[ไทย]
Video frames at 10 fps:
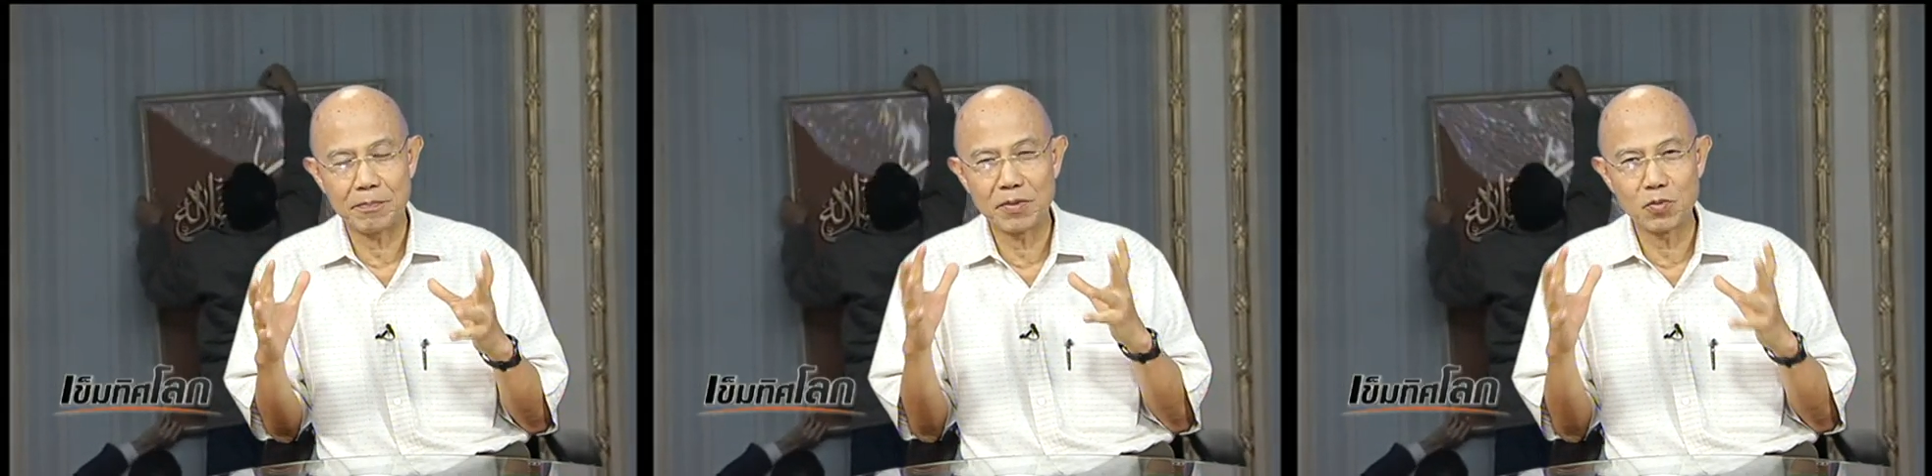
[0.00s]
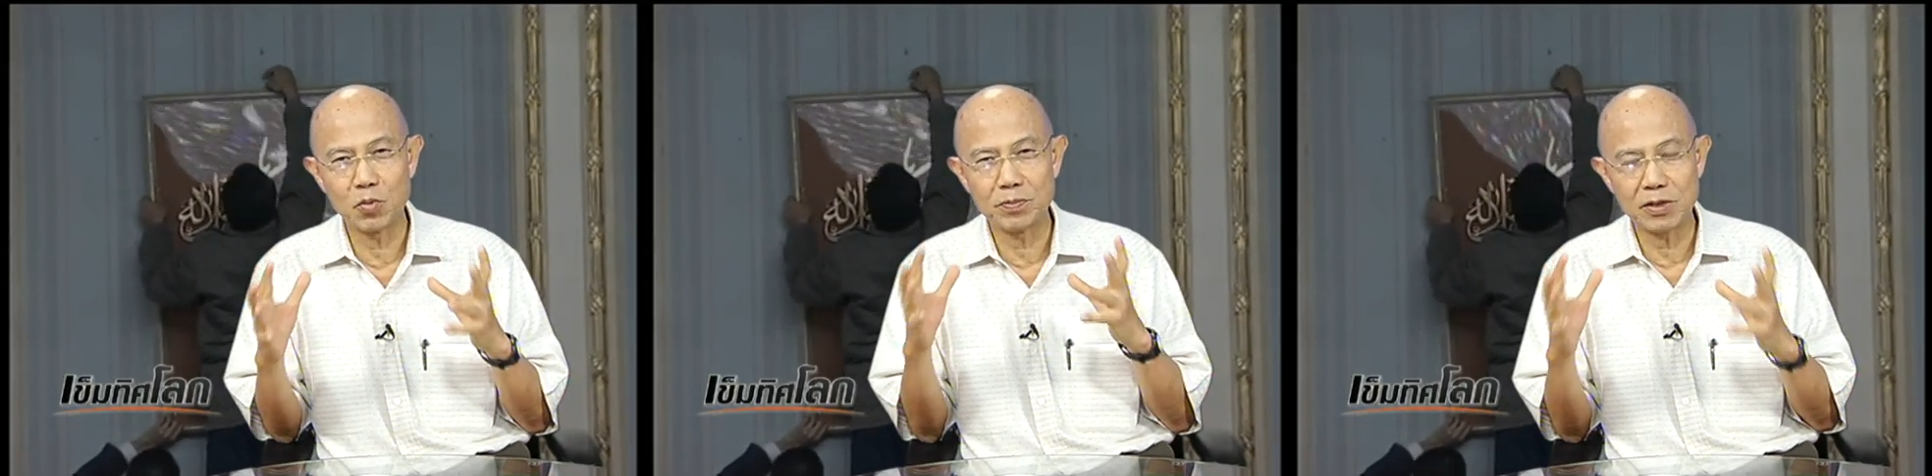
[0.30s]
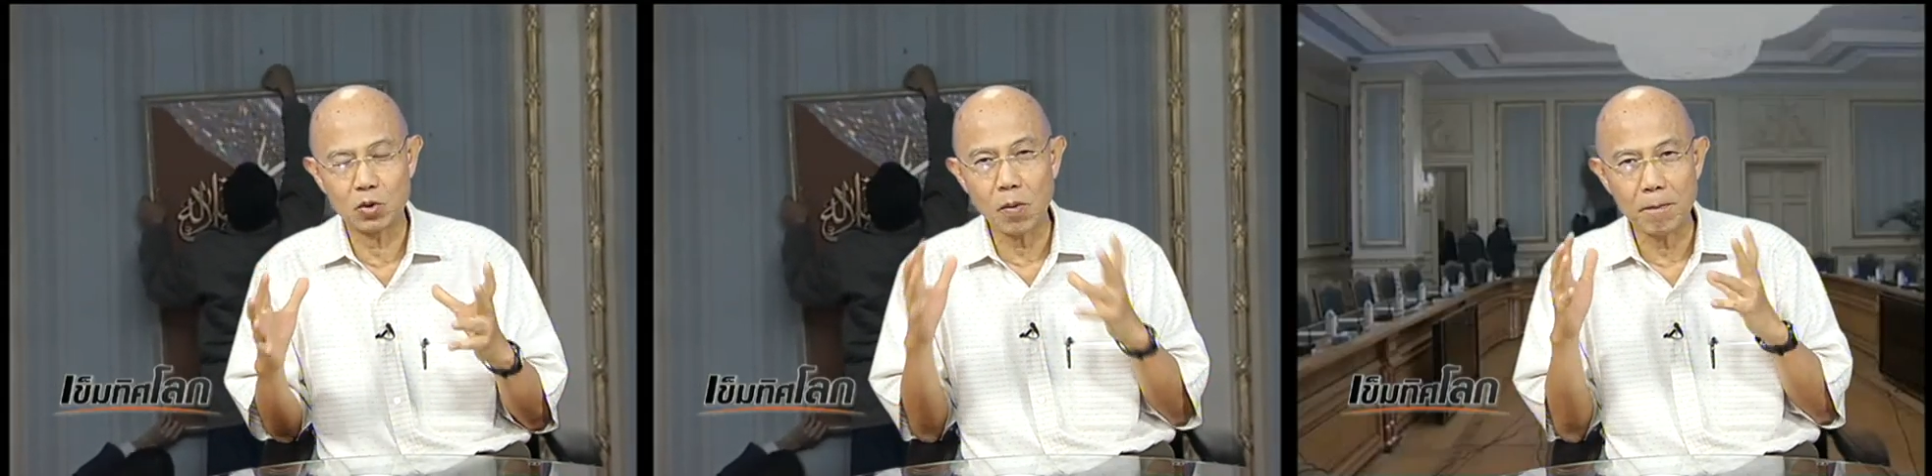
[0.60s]
เป็นรูป
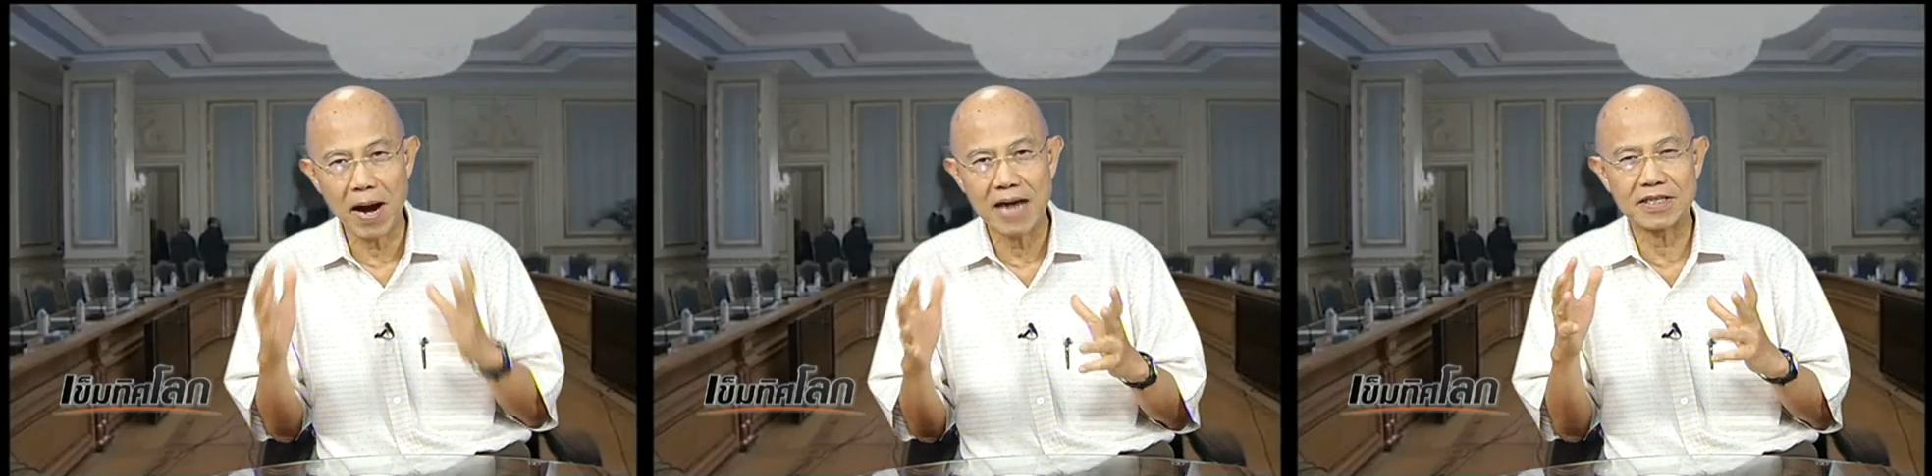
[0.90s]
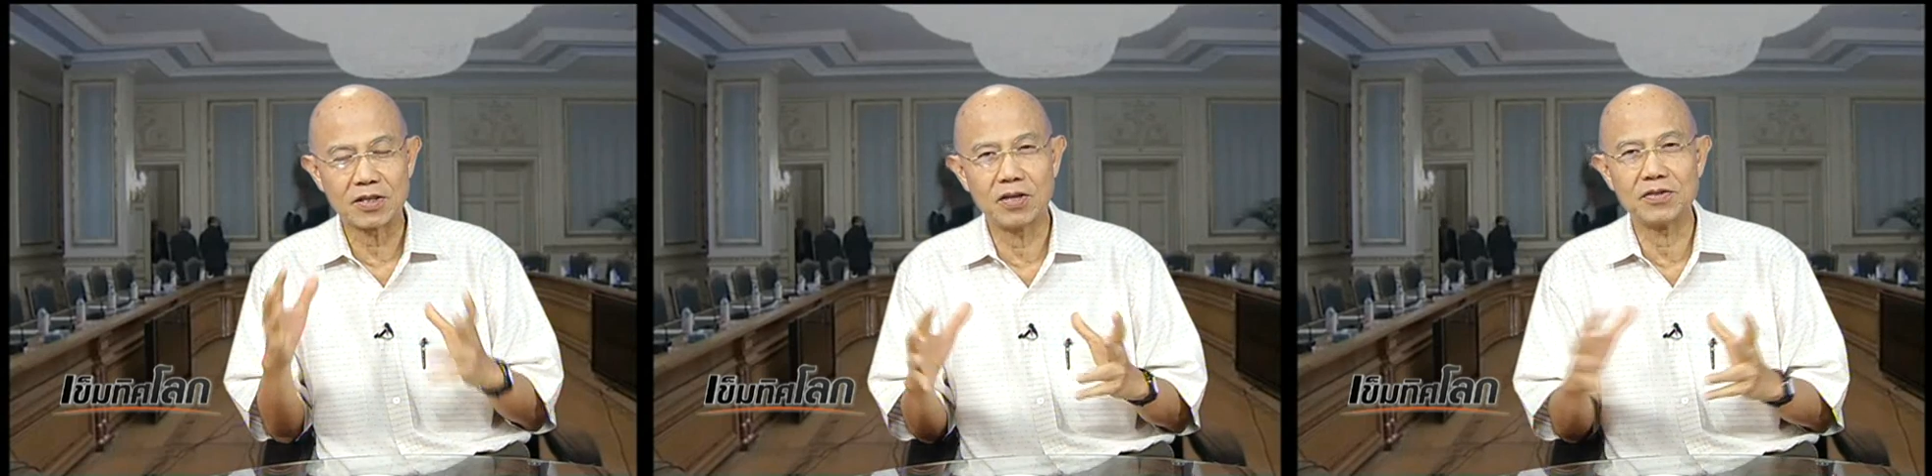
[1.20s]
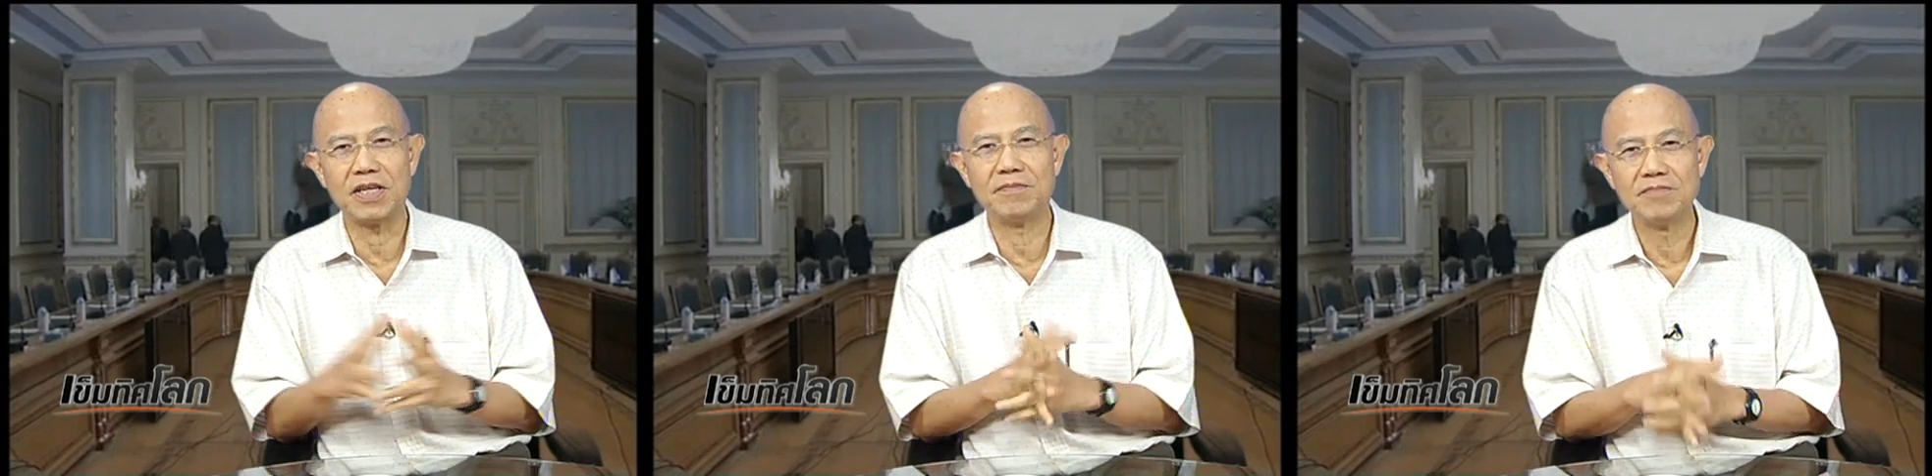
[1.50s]
ที่ทุกบ้านจะต้อง
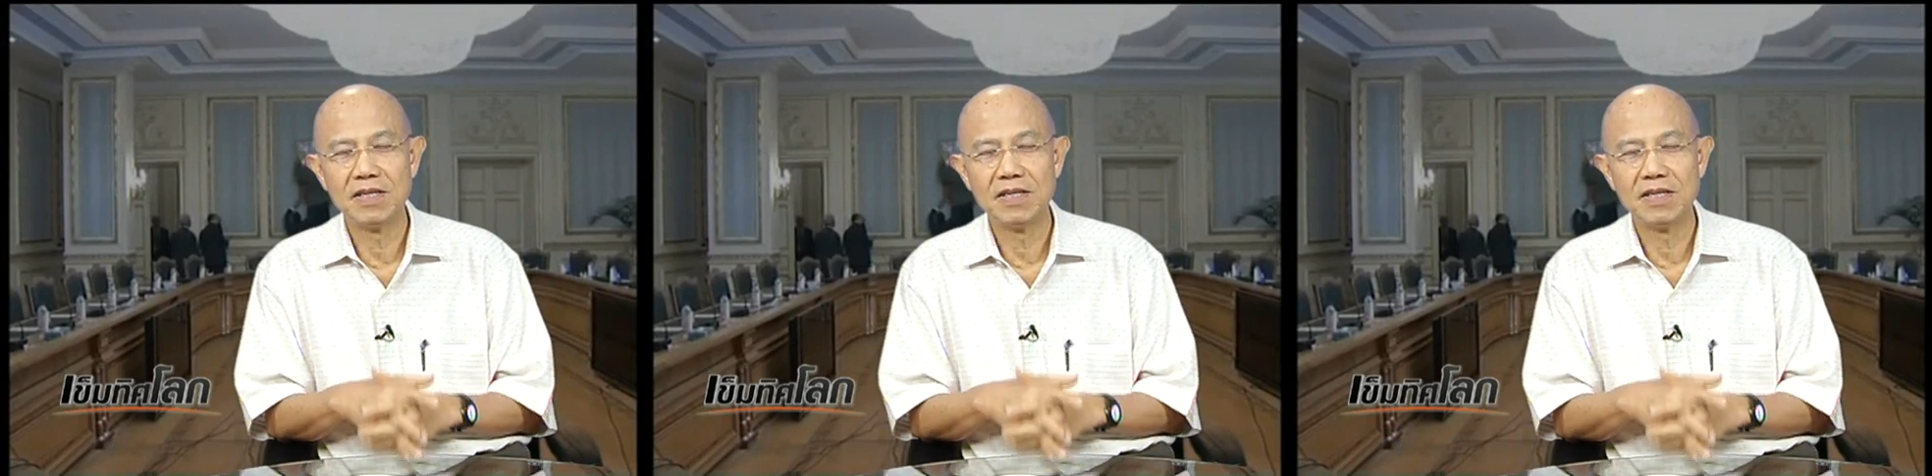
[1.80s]
ติด